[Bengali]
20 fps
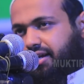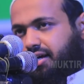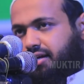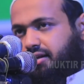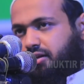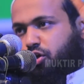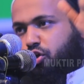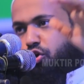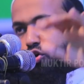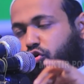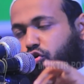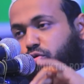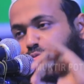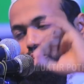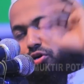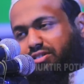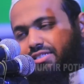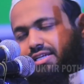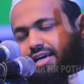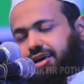লাগে না
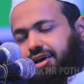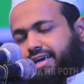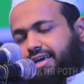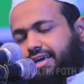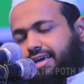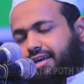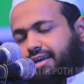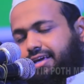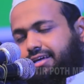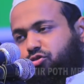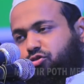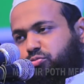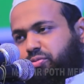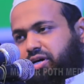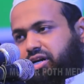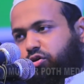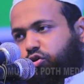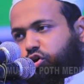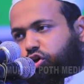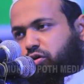অমুক জায়গায় গেলে
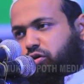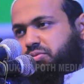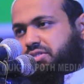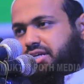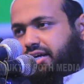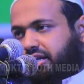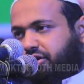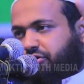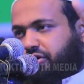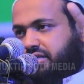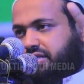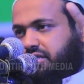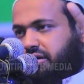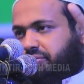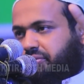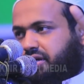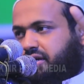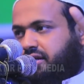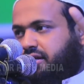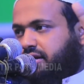তোমার কলব জারি হয়ে
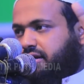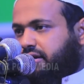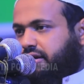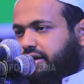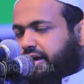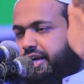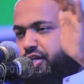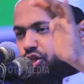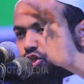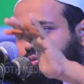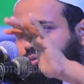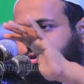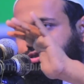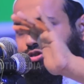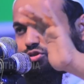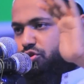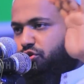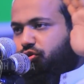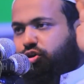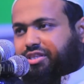যাবে এই
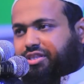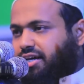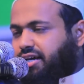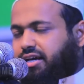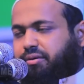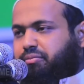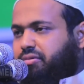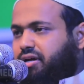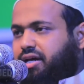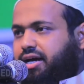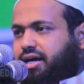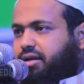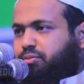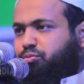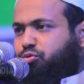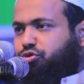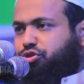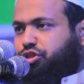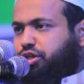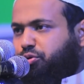সমস্ত কথায় আমরা আর
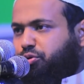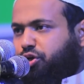মুখ